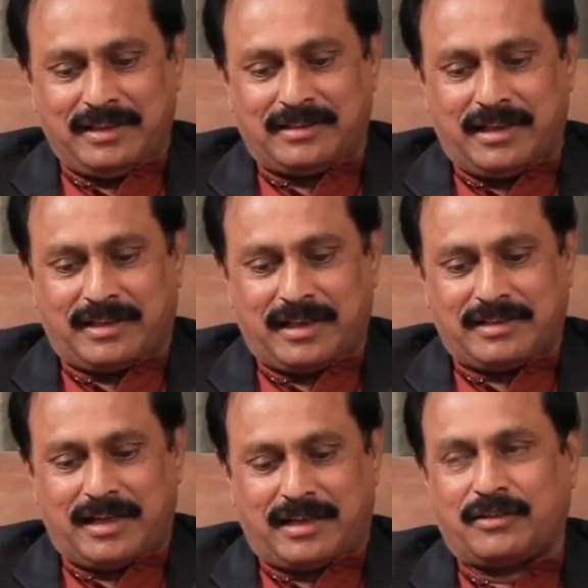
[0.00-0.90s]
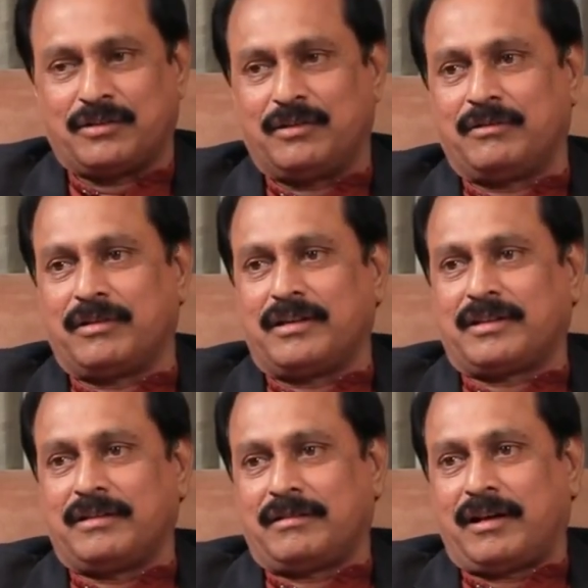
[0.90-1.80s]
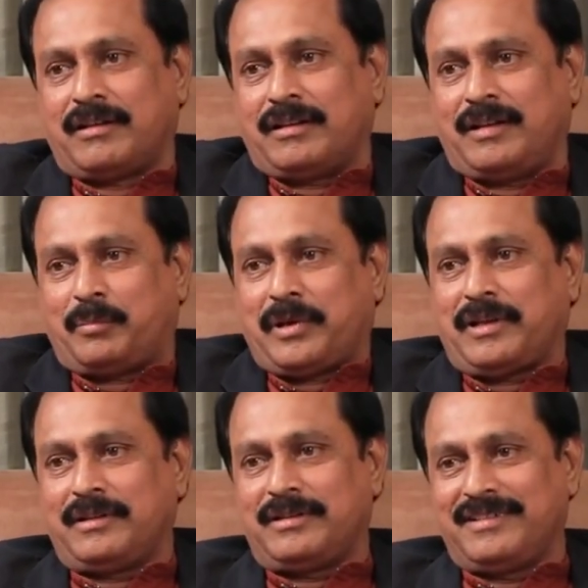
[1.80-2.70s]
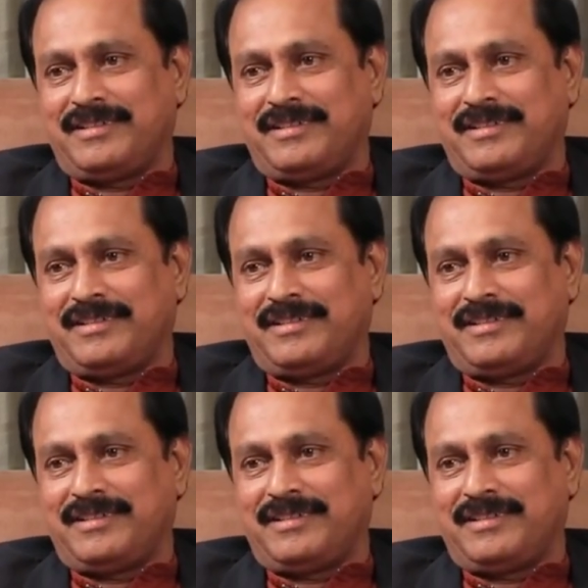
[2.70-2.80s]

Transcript: వేధించినా కేసీఆర్ టచ్ లో ఉన్నాడు రఘునందన్ ఇప్పటికీ